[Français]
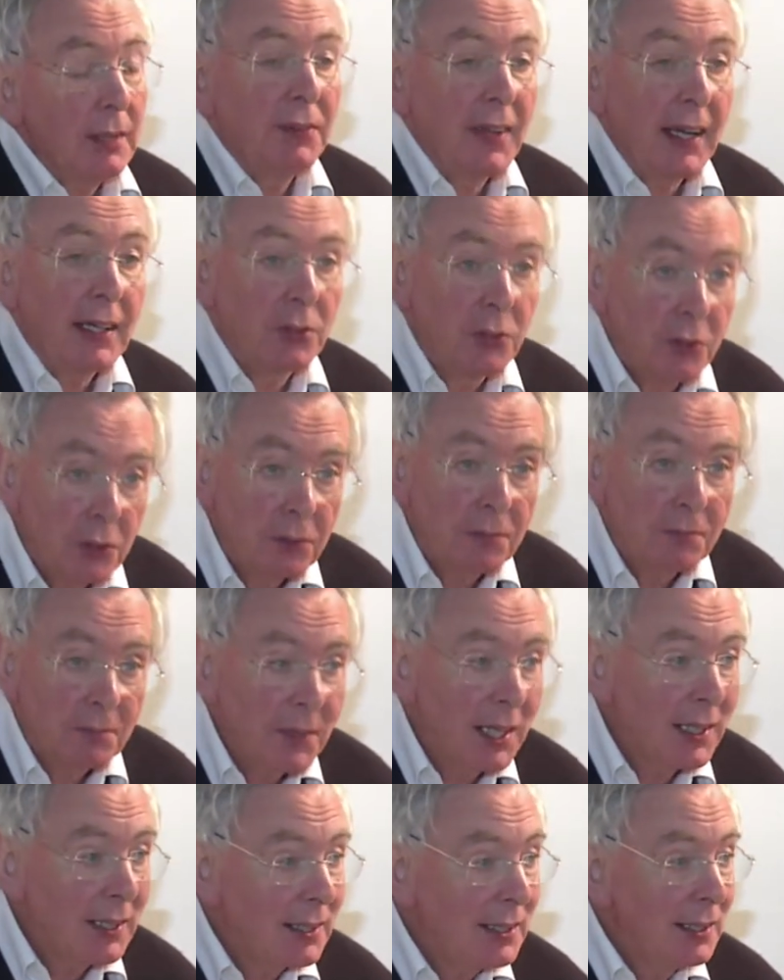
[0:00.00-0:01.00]
vers Dieu.
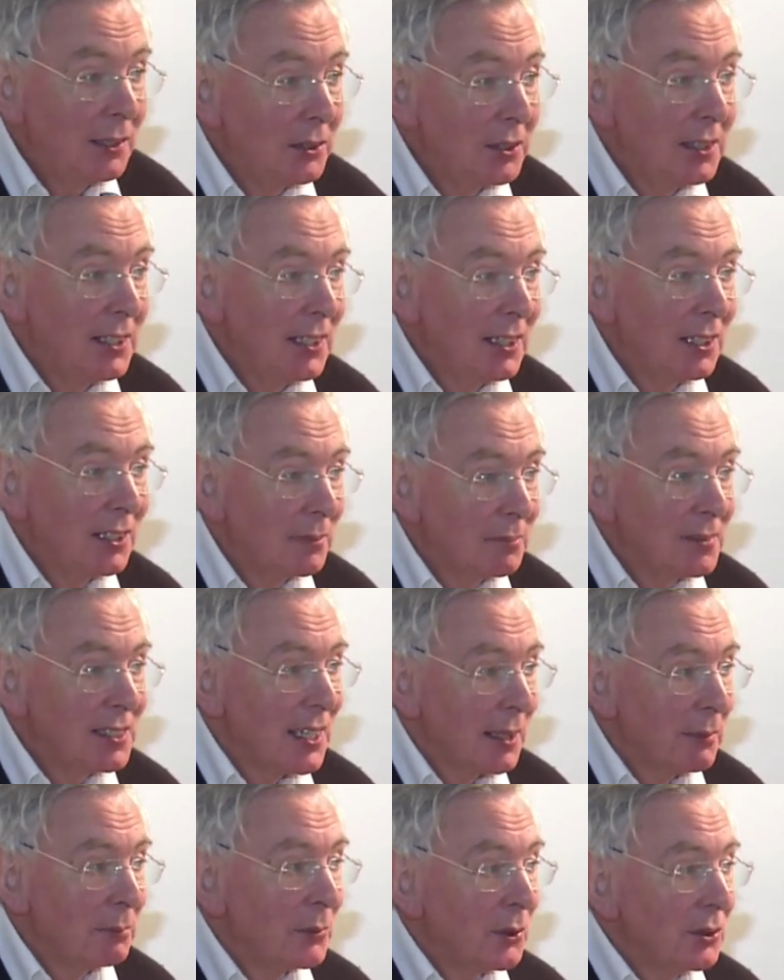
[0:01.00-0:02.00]
Hein. il le dit comme
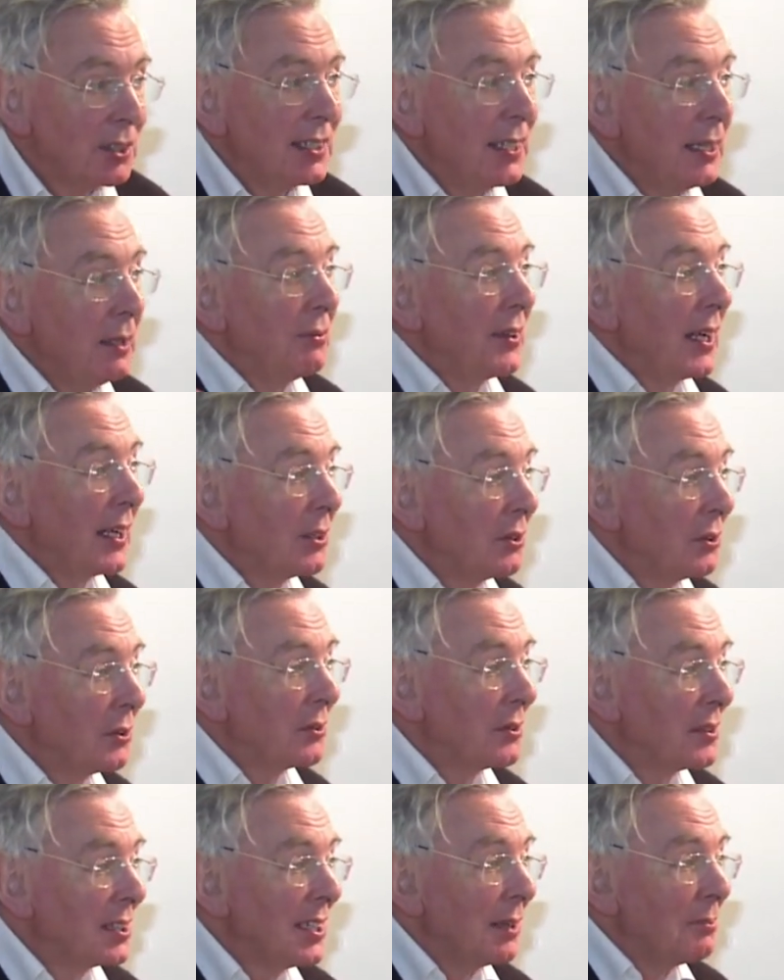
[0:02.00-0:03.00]
ça, monter vers Dieu.
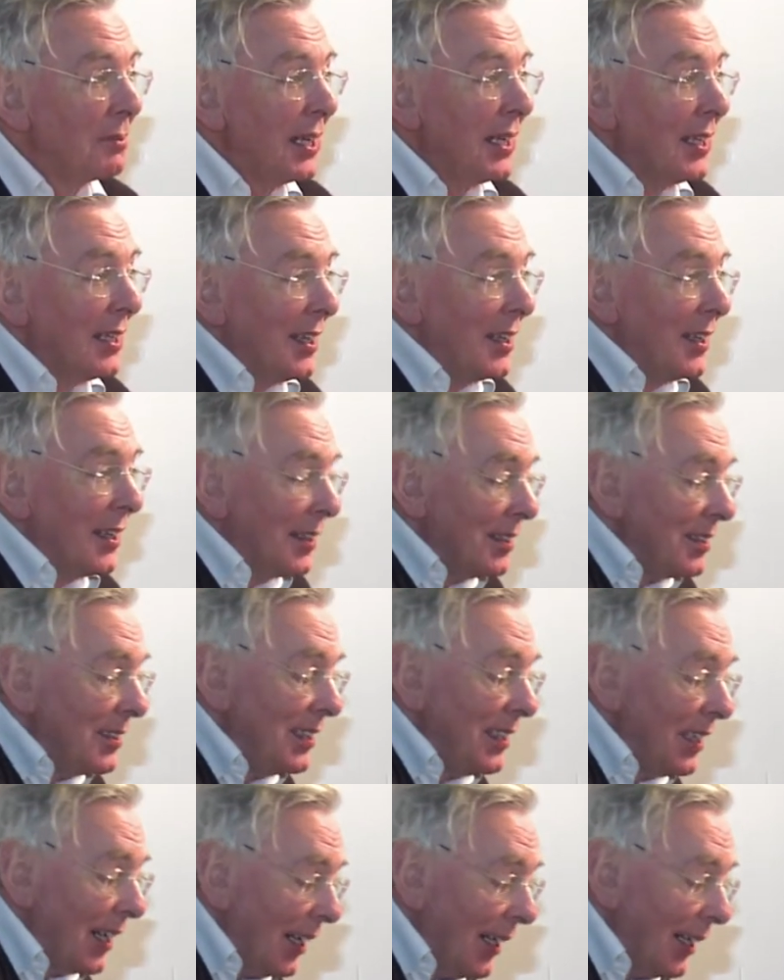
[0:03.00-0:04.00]
C'est bien
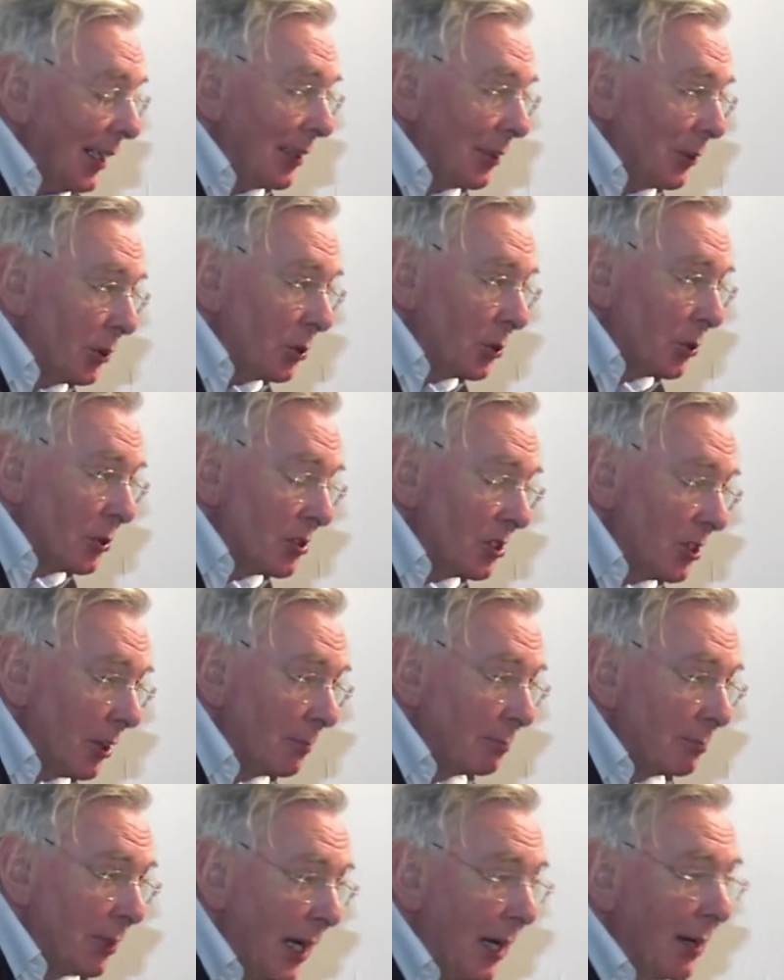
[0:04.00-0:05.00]
tirer quelque chose d'en
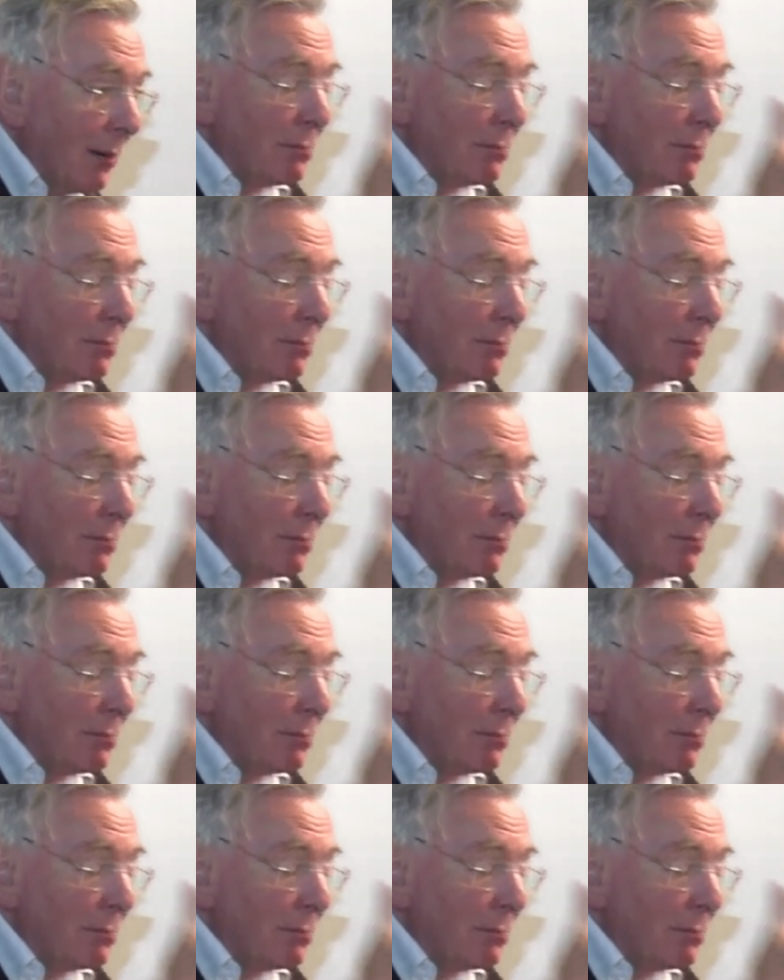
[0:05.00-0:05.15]
bas